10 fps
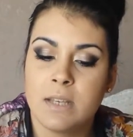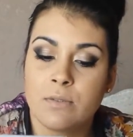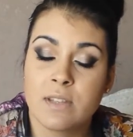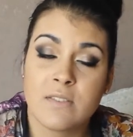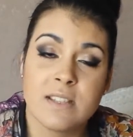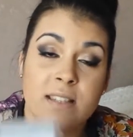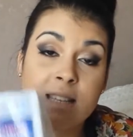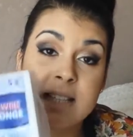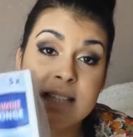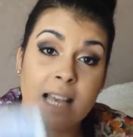Et vous savez c'est
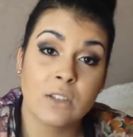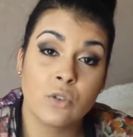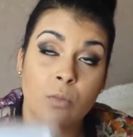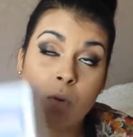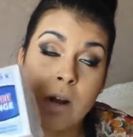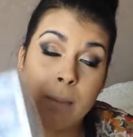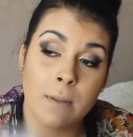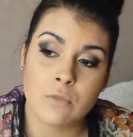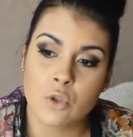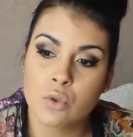exactement la
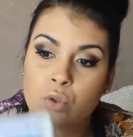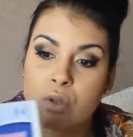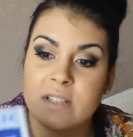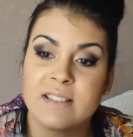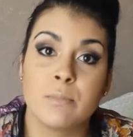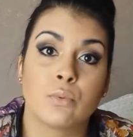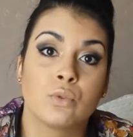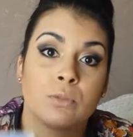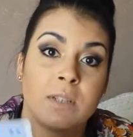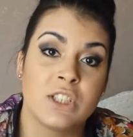même chose que les
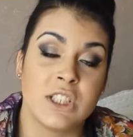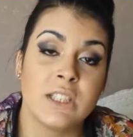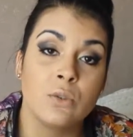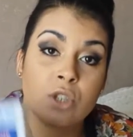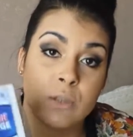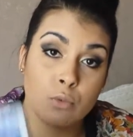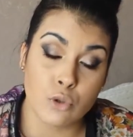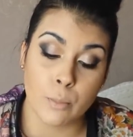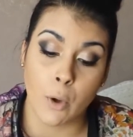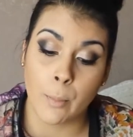éponges magiques de chez
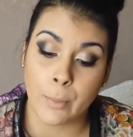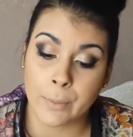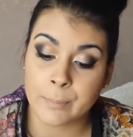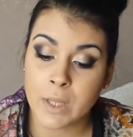Monsieur Propre.